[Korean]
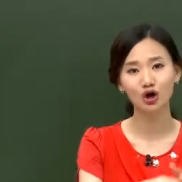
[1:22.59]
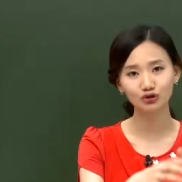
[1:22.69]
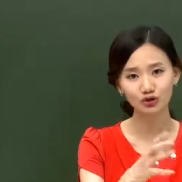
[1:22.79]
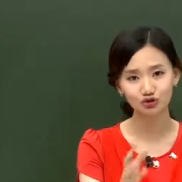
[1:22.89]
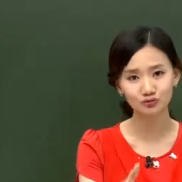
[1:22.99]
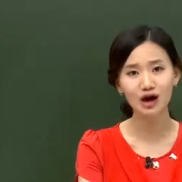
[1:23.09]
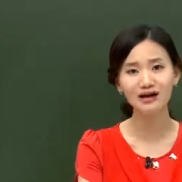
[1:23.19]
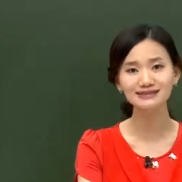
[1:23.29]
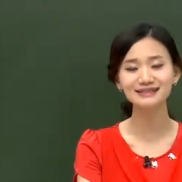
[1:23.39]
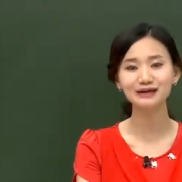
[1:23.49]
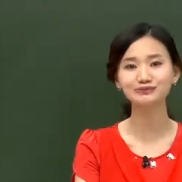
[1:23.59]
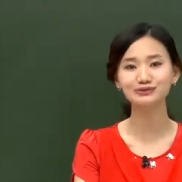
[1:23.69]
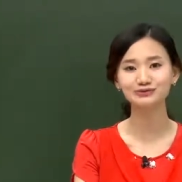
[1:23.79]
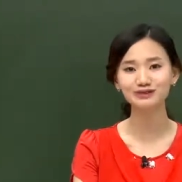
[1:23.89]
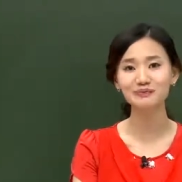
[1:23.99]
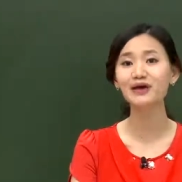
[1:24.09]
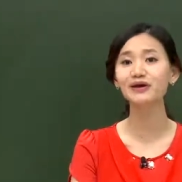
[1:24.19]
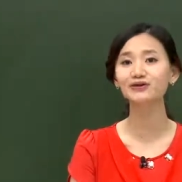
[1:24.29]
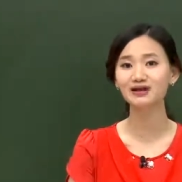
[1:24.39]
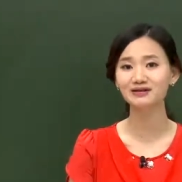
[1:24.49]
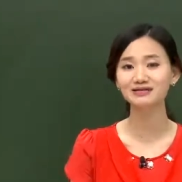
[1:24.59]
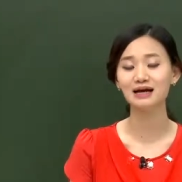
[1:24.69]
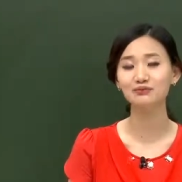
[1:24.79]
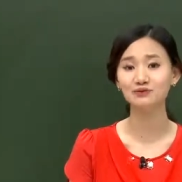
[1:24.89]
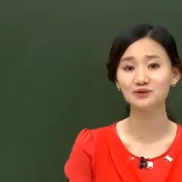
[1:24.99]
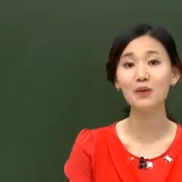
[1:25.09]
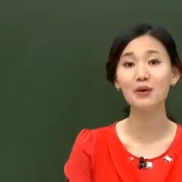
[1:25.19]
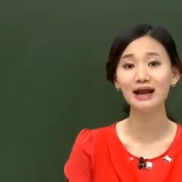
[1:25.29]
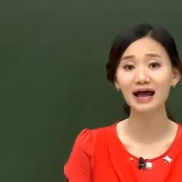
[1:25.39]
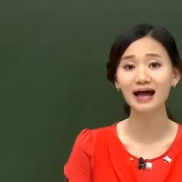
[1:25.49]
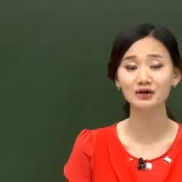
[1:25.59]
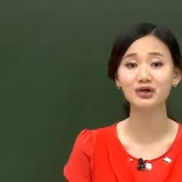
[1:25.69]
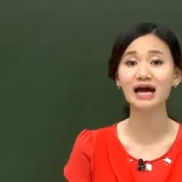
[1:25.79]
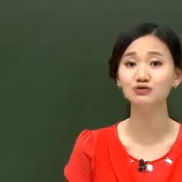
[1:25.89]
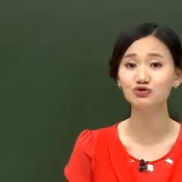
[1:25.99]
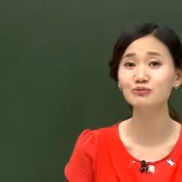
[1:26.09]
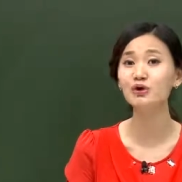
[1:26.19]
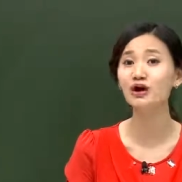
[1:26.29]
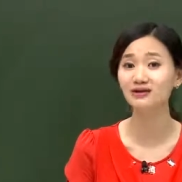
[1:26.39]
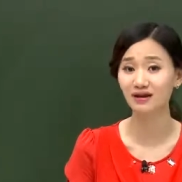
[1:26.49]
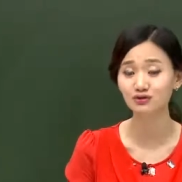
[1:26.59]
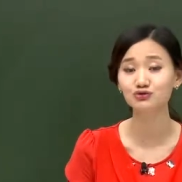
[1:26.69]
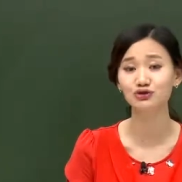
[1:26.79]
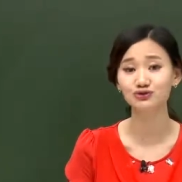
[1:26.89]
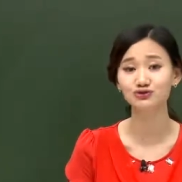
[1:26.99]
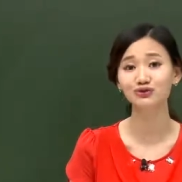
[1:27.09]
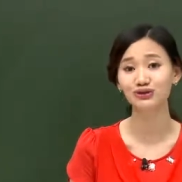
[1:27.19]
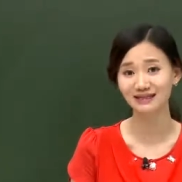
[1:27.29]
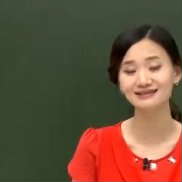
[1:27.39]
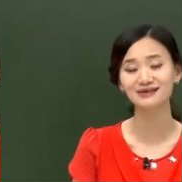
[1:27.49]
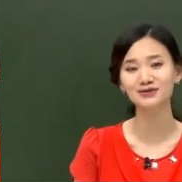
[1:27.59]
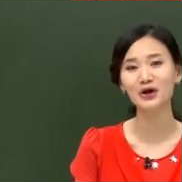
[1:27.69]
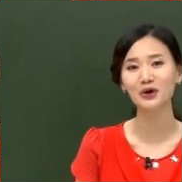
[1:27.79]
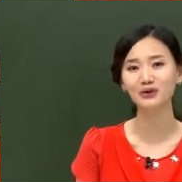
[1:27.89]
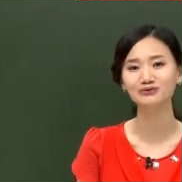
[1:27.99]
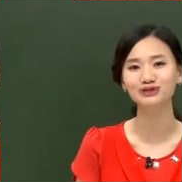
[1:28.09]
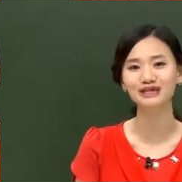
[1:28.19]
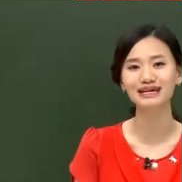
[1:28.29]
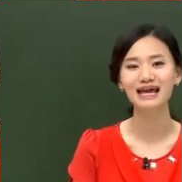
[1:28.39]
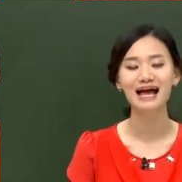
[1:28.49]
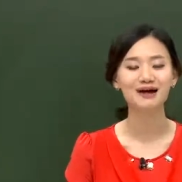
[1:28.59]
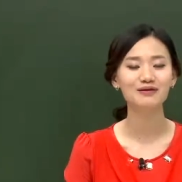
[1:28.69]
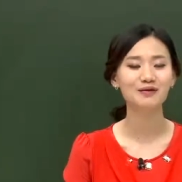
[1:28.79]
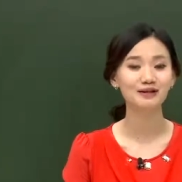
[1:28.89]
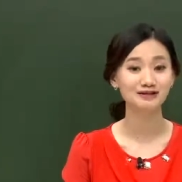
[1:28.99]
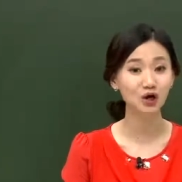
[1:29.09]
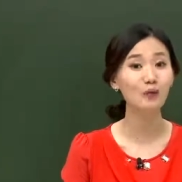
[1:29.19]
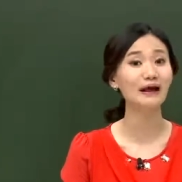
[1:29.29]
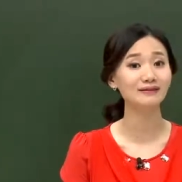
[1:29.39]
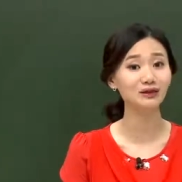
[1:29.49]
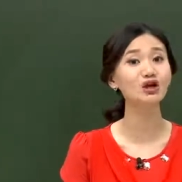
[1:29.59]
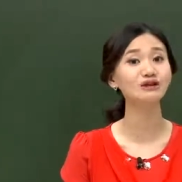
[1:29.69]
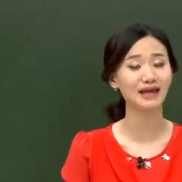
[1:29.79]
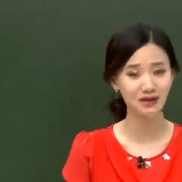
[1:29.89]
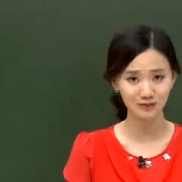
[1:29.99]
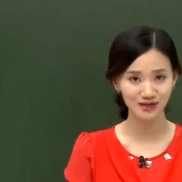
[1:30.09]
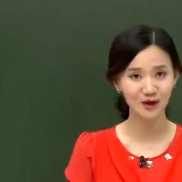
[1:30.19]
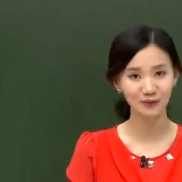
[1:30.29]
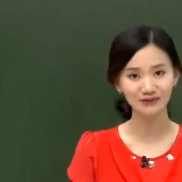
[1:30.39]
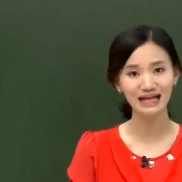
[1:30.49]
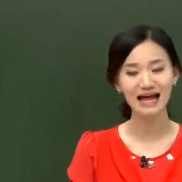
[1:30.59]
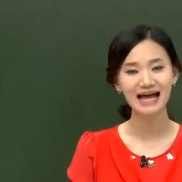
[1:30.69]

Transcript: 어떤 유명한 시 작품을 패러디해서 작품을 써봐라 이렇게 하는 수행평가를 내주실 수도 있어서 여러분들이 아마 많이 들어봤던 개념일 겁니다.